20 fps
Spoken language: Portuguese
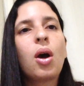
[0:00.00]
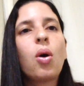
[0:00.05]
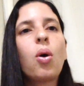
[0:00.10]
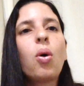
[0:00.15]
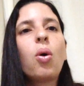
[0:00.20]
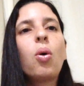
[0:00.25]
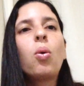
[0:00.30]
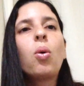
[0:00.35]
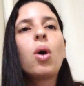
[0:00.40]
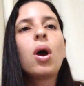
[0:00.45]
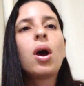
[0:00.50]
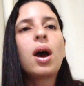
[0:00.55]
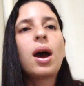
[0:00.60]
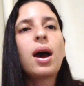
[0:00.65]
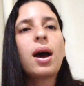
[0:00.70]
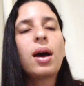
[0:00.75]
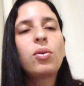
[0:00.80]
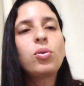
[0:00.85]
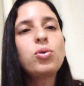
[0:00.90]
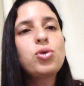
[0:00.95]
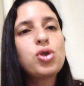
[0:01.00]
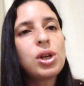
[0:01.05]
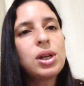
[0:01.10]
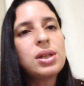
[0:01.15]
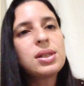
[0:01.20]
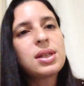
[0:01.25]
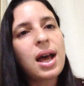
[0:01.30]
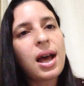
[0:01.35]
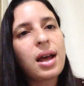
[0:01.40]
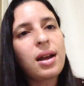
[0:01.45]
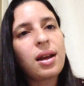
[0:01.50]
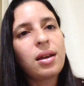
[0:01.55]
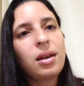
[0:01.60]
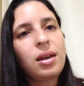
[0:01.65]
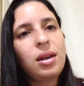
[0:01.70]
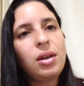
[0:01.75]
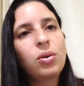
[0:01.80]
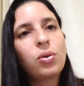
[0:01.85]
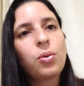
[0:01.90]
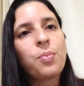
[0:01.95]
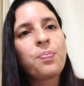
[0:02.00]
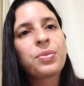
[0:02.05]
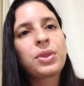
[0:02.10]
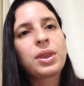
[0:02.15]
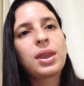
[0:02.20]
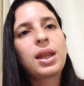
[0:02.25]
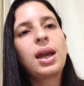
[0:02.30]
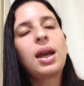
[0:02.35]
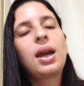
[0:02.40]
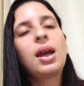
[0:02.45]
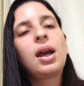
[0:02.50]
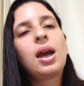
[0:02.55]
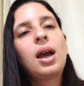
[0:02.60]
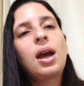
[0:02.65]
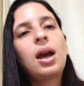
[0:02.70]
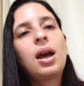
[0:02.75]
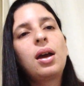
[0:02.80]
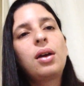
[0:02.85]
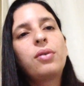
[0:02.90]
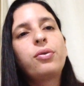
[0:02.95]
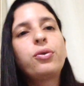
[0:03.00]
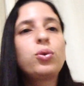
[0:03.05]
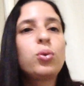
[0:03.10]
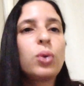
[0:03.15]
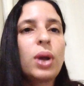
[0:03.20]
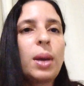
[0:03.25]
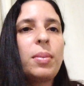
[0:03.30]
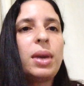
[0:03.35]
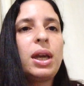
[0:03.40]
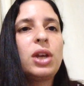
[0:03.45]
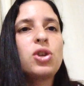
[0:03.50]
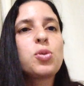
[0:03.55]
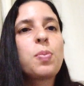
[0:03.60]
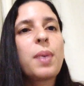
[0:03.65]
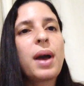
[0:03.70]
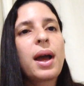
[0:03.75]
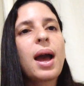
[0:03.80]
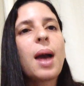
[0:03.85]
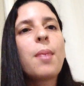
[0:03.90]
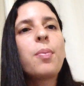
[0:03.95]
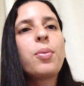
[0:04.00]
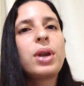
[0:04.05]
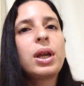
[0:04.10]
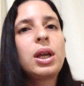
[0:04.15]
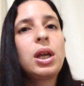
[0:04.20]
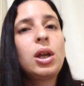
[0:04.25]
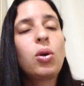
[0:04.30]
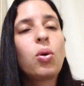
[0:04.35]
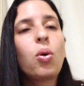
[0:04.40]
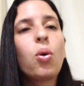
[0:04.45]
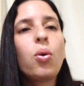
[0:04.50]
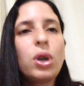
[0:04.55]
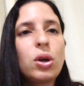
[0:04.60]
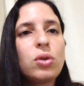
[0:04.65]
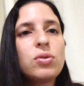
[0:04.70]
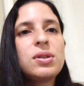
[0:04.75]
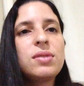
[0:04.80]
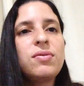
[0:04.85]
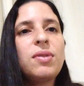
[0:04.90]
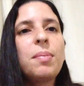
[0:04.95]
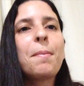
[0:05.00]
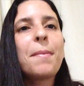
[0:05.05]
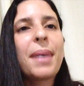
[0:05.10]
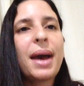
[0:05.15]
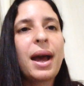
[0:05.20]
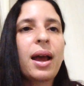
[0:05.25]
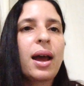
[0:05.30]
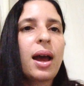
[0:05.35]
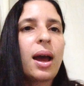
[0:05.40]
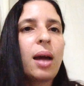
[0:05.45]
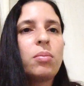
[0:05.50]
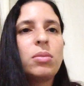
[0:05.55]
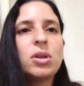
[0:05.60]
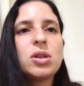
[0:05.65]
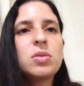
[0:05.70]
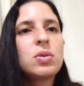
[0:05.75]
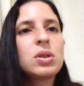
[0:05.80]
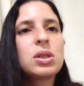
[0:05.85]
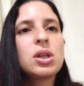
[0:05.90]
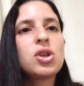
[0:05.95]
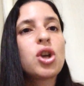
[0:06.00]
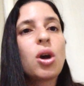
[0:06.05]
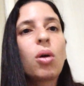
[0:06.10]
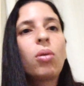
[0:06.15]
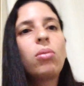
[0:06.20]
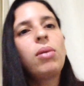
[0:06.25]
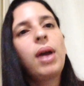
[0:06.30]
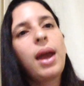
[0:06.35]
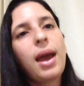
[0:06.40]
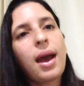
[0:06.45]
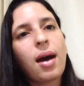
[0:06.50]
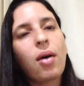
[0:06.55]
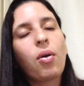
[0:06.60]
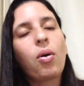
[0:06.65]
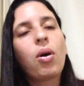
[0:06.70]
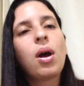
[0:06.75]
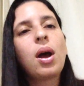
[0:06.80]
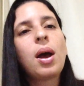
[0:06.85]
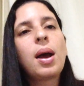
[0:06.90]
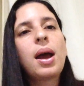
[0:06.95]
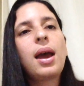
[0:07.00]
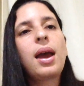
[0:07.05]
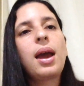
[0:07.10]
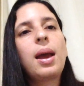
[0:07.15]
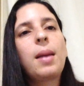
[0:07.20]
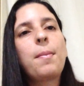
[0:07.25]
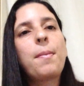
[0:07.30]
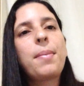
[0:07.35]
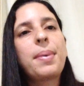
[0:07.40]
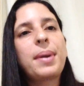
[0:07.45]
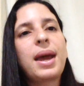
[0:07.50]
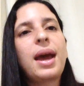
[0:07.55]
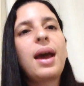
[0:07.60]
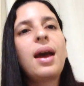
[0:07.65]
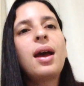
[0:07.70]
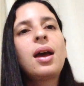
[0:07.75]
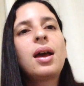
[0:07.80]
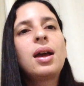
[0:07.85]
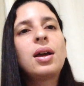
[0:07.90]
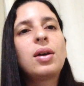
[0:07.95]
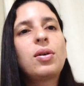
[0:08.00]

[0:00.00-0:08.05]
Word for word: ou a utilizar aquilo, né, é, futuramente, pagar por aquilo, ou inclusive pagar, mesmo que seja um um real é, para